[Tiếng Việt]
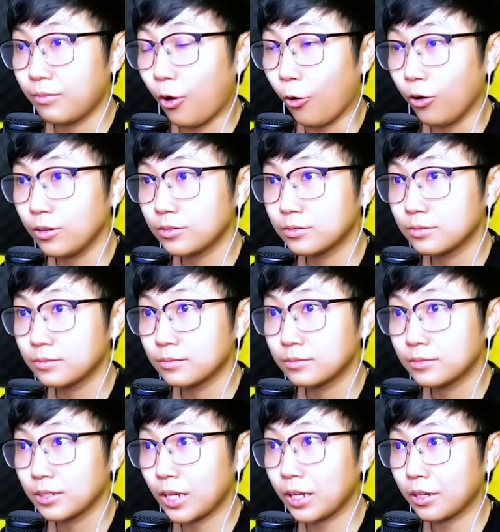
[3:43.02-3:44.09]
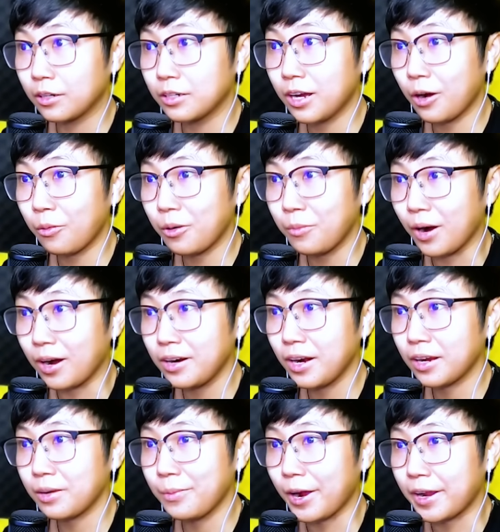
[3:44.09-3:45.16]
Ủa Cái cửa nó không có mở
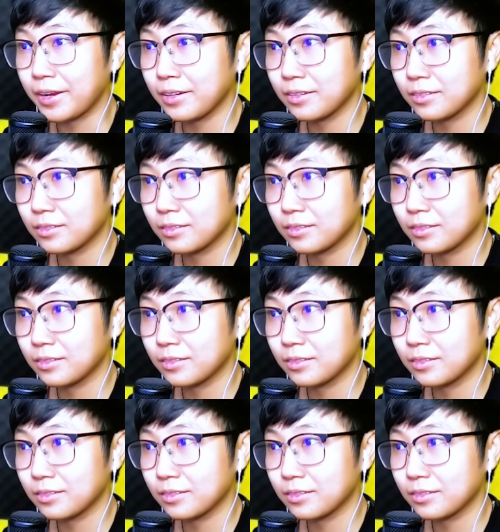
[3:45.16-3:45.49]
ra các bạn